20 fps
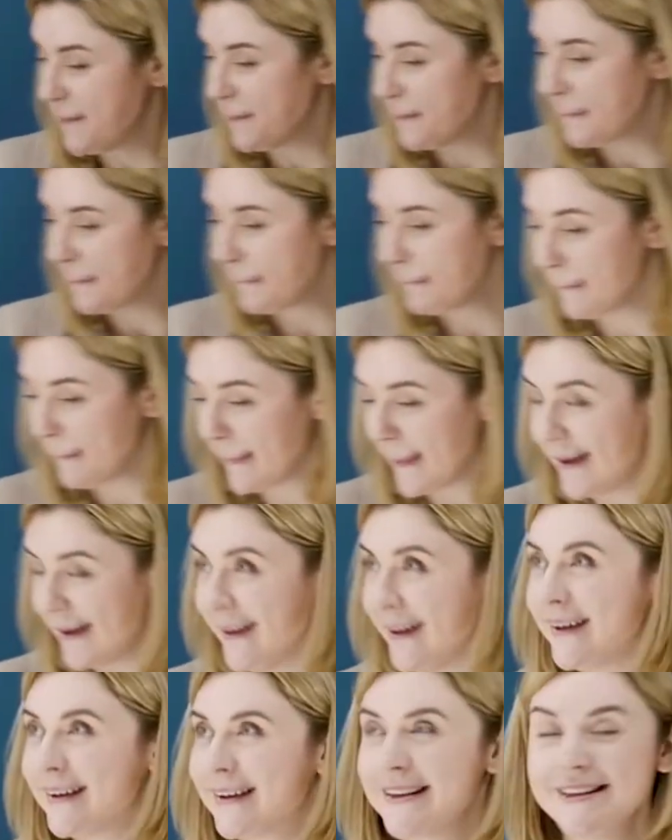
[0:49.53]
э,
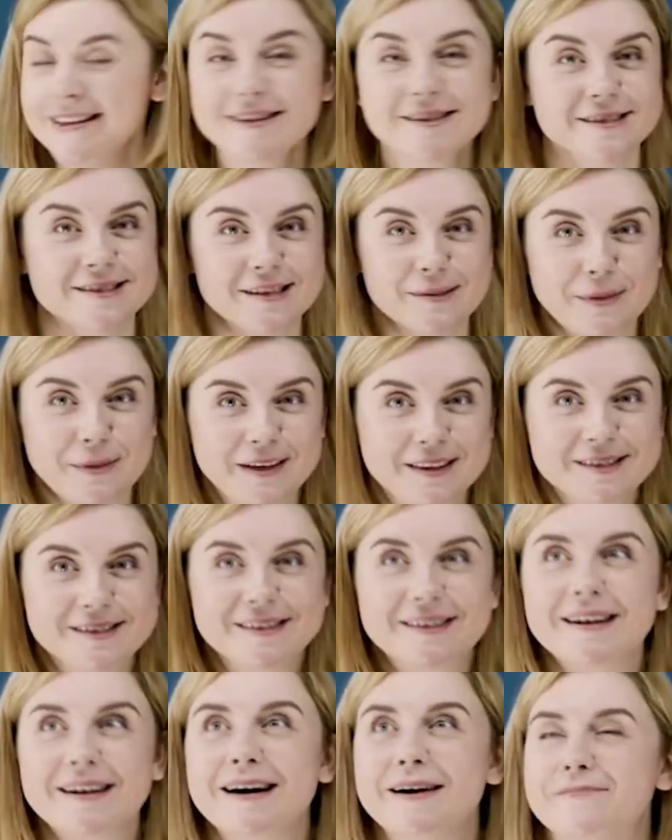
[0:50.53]
конечно, сама
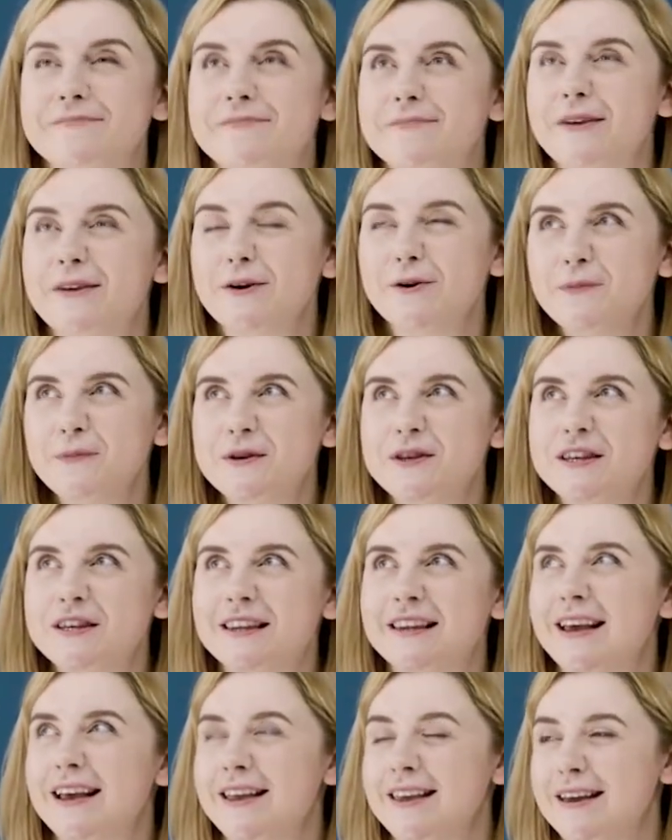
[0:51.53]
доска, мое
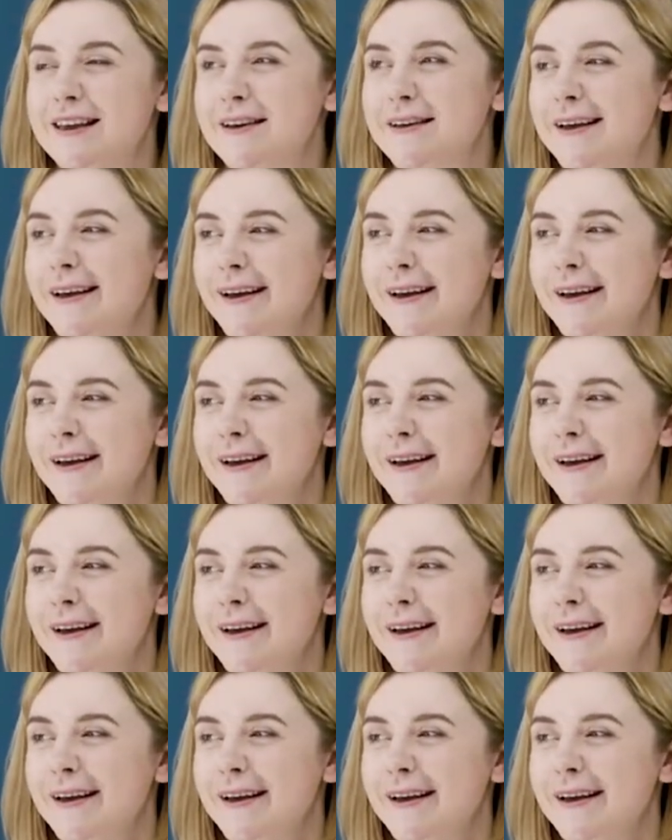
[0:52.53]
впечатление –